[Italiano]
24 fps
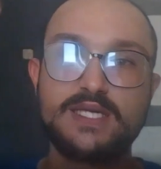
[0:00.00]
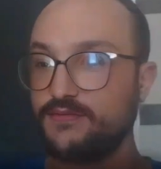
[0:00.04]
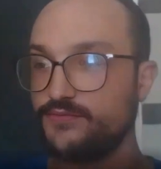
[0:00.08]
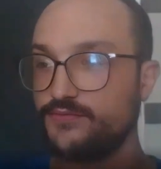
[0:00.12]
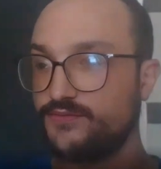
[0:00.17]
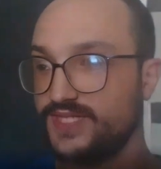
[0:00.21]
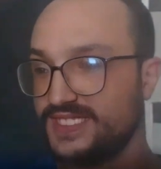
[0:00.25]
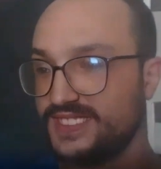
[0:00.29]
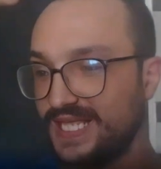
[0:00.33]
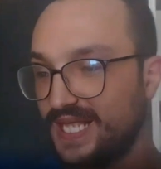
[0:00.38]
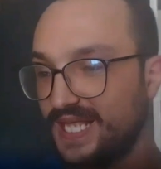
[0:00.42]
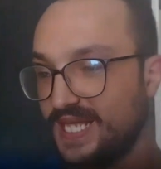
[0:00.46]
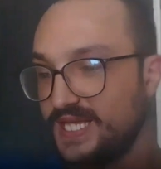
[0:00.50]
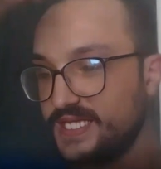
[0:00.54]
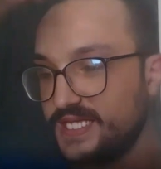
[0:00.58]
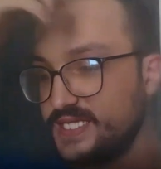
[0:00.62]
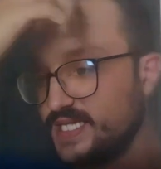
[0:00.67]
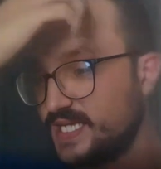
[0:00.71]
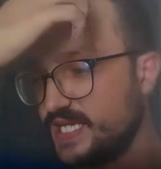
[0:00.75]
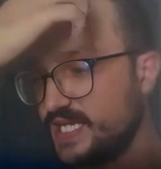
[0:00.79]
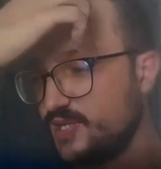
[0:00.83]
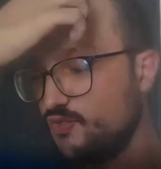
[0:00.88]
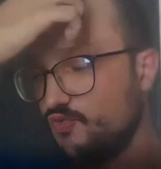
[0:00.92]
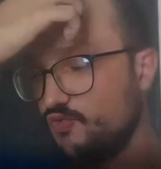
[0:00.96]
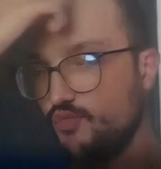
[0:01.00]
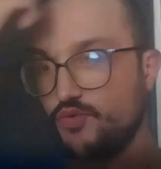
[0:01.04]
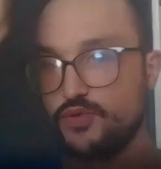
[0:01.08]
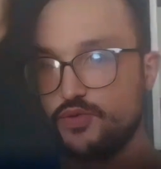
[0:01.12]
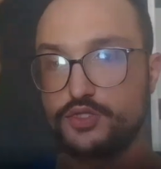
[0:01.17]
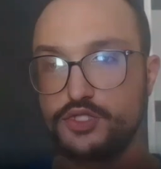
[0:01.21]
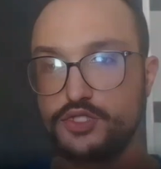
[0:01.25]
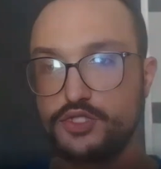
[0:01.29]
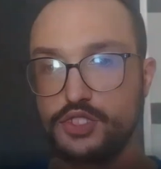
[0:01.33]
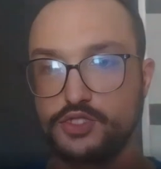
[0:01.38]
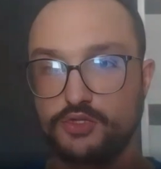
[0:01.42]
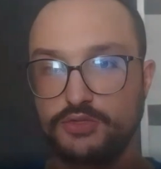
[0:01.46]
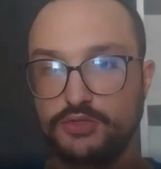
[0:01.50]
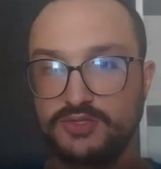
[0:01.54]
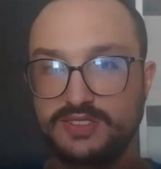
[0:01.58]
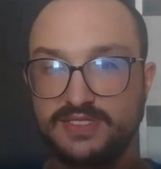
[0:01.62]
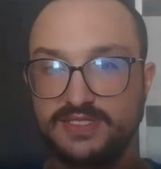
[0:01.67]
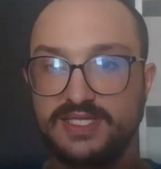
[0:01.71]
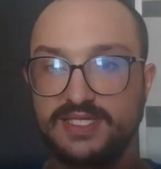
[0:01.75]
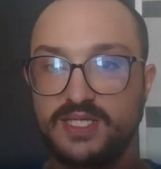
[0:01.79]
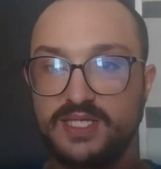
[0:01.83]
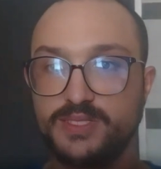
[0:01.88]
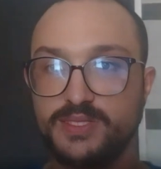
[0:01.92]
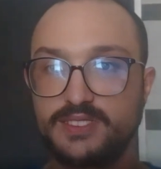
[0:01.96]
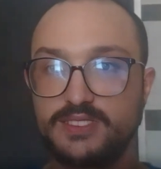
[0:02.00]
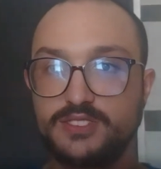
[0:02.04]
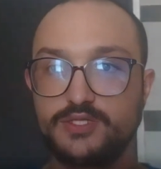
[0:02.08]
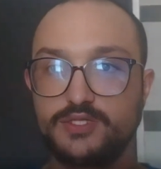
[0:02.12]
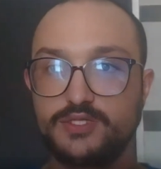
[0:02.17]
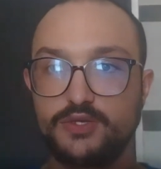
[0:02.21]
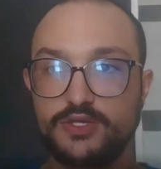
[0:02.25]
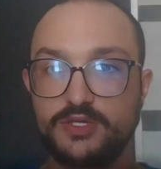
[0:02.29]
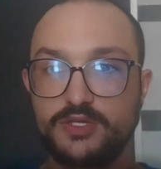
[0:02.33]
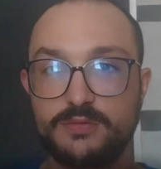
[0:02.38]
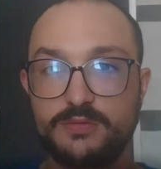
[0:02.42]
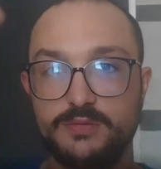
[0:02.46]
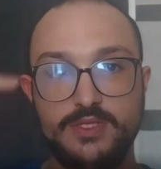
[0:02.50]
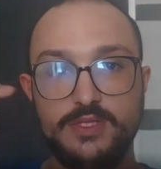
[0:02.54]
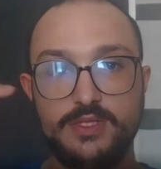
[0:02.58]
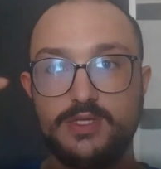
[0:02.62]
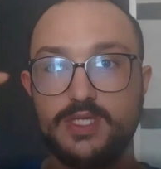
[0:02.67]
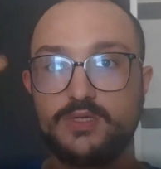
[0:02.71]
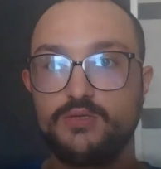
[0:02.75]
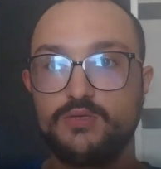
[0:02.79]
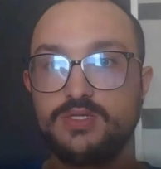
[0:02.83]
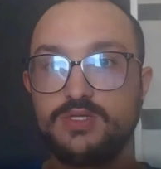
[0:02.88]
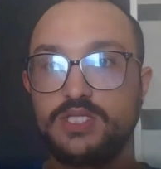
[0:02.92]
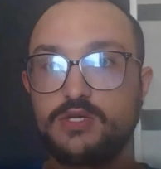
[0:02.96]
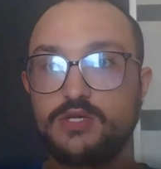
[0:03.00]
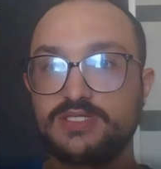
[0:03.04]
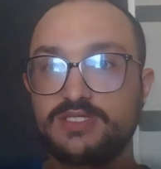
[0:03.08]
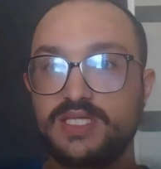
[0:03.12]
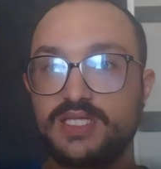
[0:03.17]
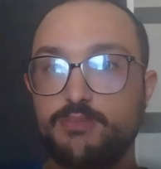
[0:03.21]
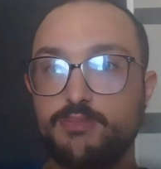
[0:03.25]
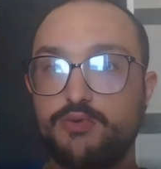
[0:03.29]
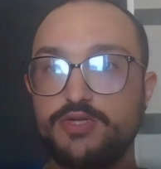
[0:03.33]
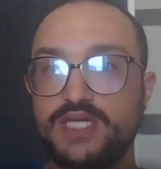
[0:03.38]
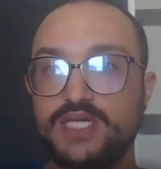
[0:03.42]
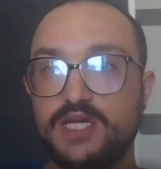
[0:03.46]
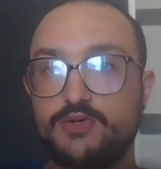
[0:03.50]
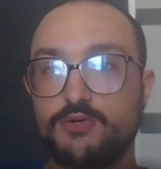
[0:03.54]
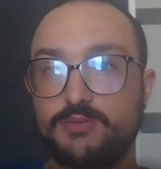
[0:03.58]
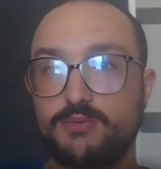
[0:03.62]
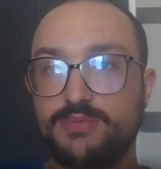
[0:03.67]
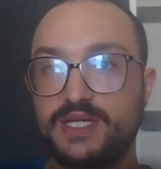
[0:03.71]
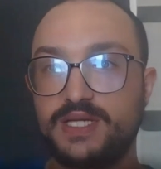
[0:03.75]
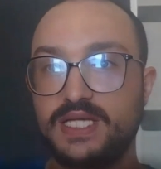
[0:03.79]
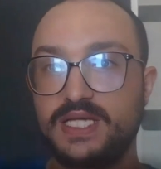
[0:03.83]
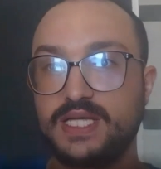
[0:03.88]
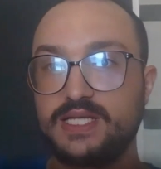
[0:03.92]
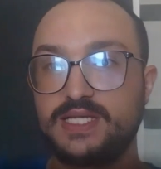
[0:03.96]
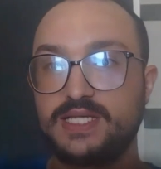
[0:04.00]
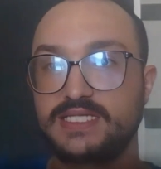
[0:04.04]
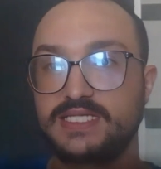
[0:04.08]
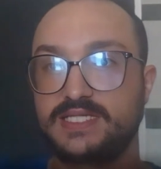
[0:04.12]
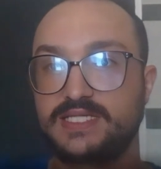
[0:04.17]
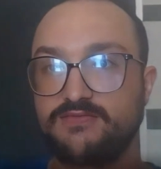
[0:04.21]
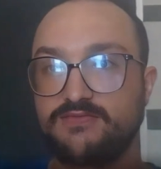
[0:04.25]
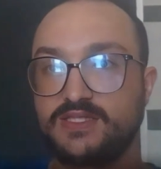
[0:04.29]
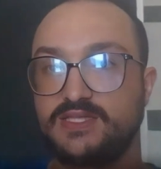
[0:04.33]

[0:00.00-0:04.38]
vedrai che uno ci sono delle, ripetizioni e quindi cose che puoi accorpare e salvi